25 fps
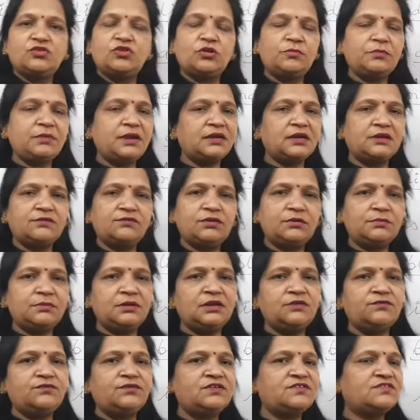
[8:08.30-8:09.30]
और मेटाफर में
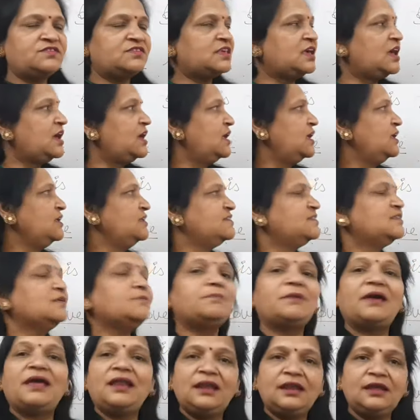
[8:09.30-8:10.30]
डिफरेंस क्या है इससे
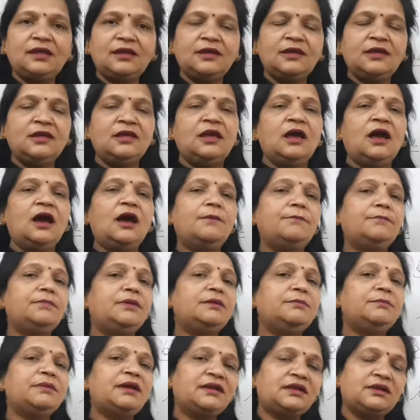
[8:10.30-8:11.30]
पहले
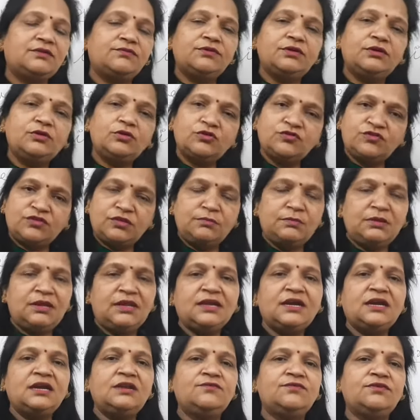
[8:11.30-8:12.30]
हमने मेटाफर और सिमिली
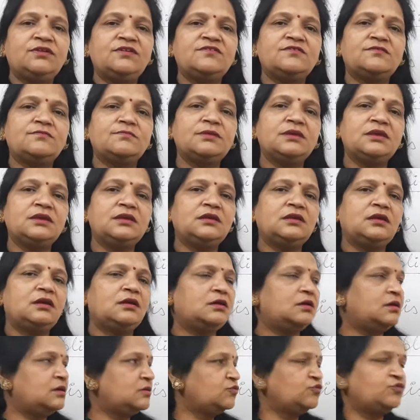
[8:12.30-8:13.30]
का डिफरेंस भी
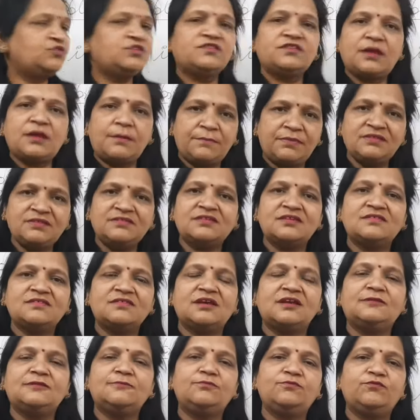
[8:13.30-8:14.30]
आ, कुछ एग्जांपल्स के
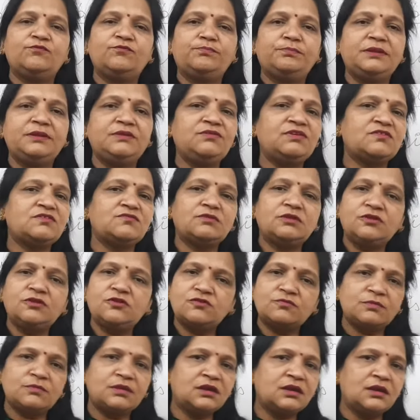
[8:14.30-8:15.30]
साथ प्रीवियस
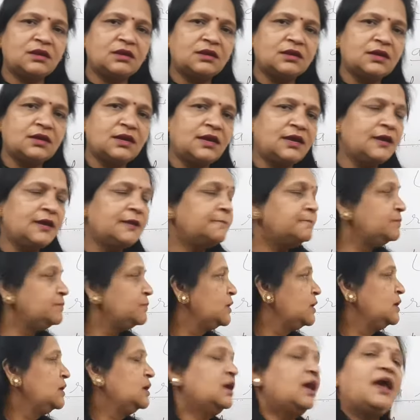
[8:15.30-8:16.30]
वीडियोस में कर रखा है
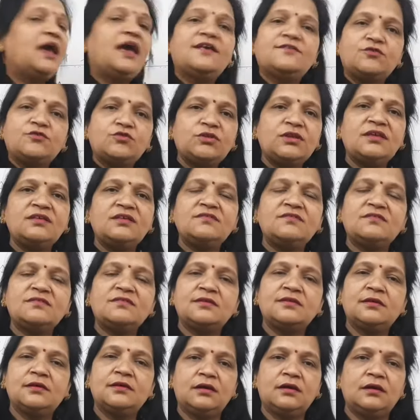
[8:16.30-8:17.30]

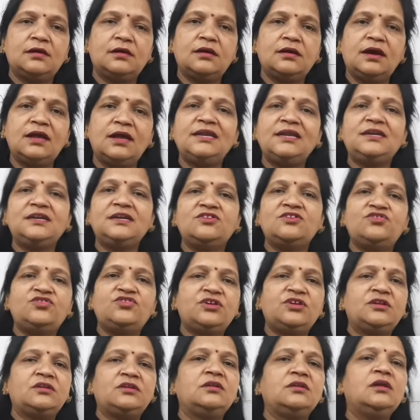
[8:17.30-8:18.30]
एजोनेंस
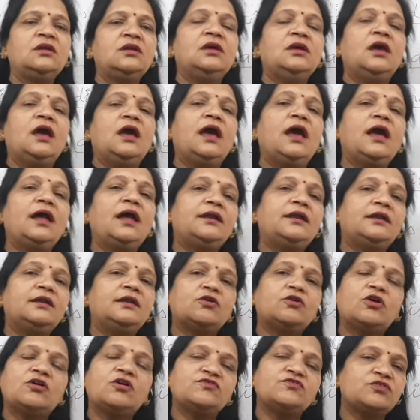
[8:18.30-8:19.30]
अलिटेशन
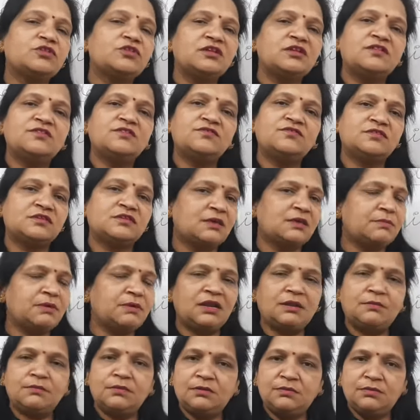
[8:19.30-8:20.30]
एंड कॉन्सोनेंस के
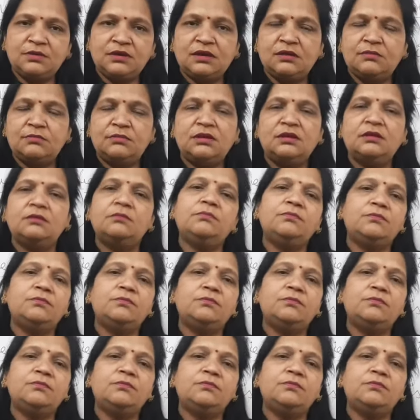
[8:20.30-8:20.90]
बारे में भी हमने